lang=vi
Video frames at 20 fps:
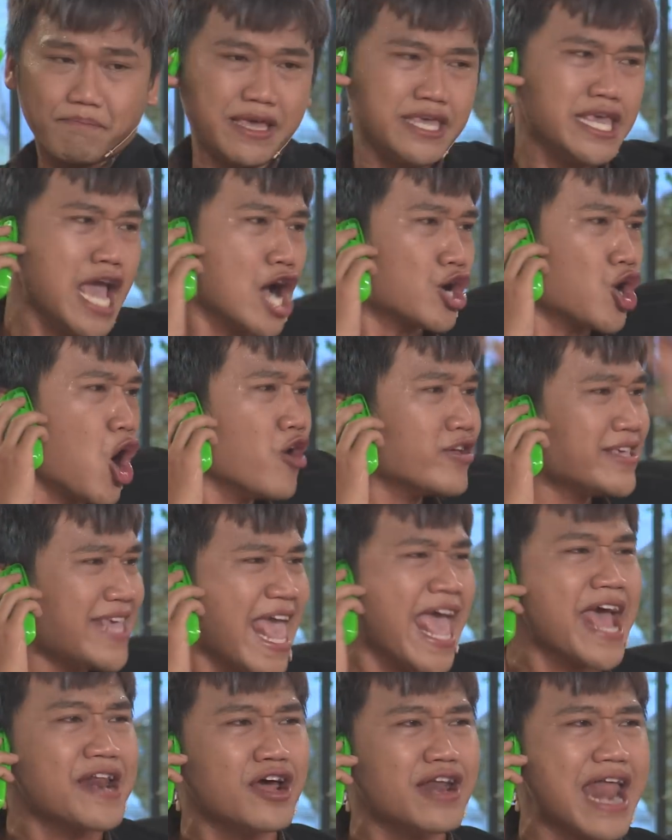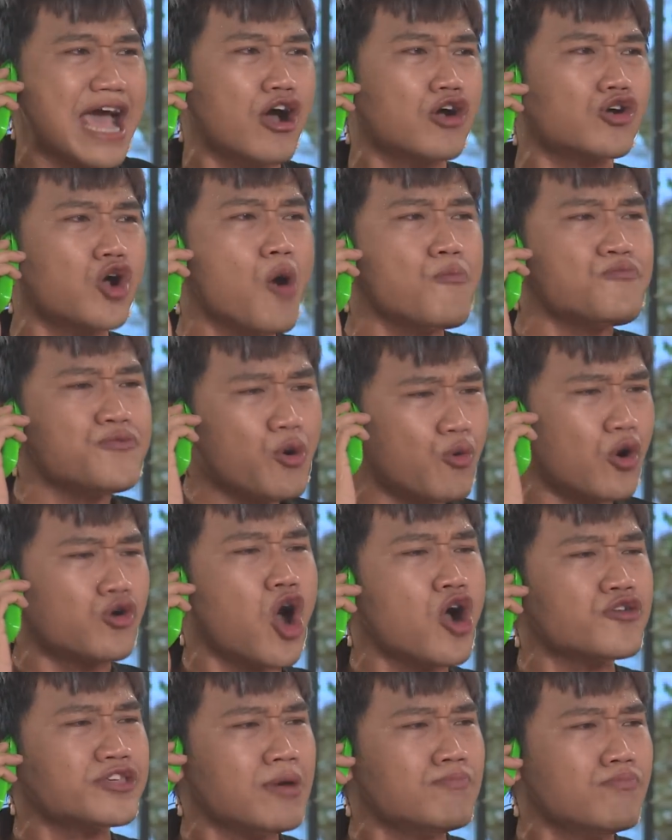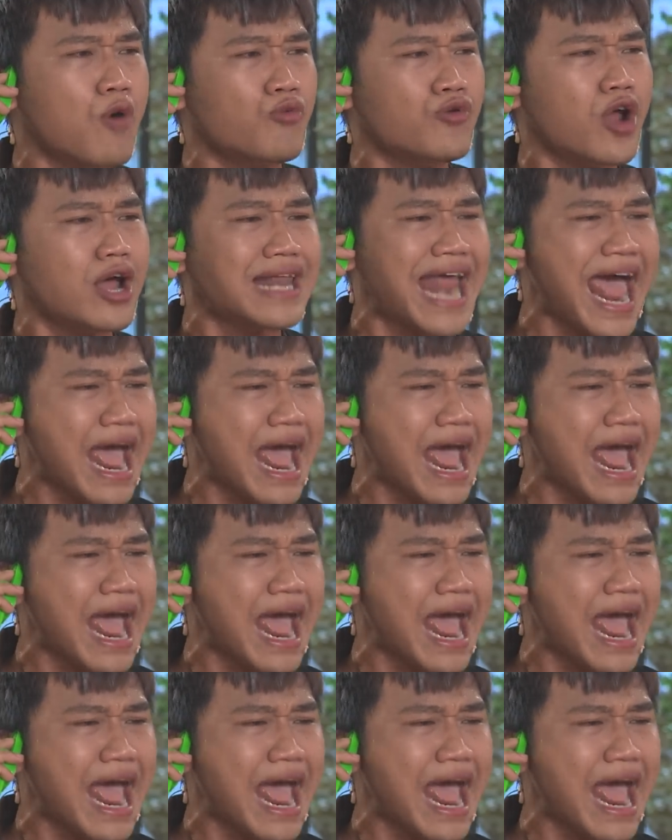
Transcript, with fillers: bây giờ con ve nó đã có cốt nhục của con trong bụng nó